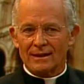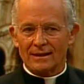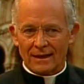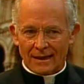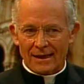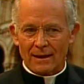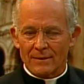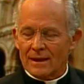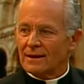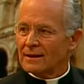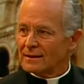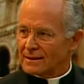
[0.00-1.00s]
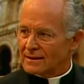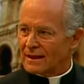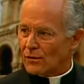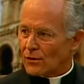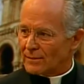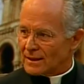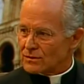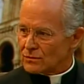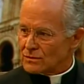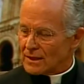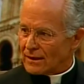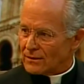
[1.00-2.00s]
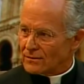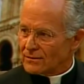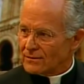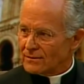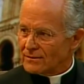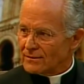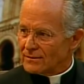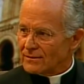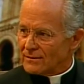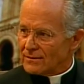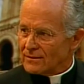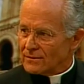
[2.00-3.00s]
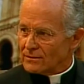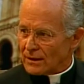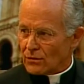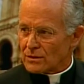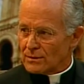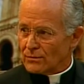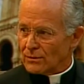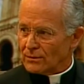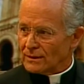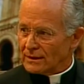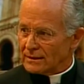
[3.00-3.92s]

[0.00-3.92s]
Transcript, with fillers: de que la Virgen ya lo había escuchado. bueno, eso